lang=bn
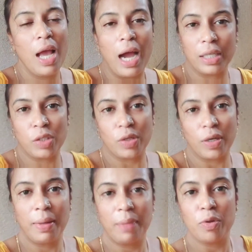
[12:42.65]
আর
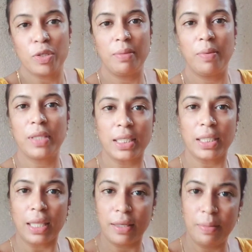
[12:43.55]
সকালবেলা বসিনি বলতে আছে আচ্ছা
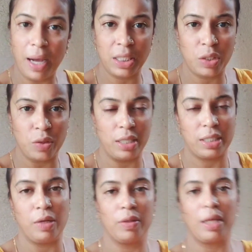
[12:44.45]
তাড়াতাড়ি মাছ চলে
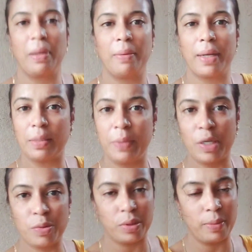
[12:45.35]
এসেছিলো তারপরে আবার আজকে
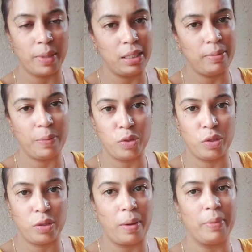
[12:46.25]
বৃহস্পতিবার দিদিভাই পুজো
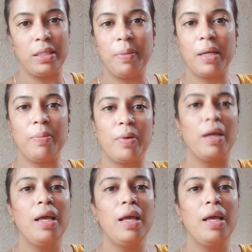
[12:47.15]
দেবে আমি দিতে পারবো না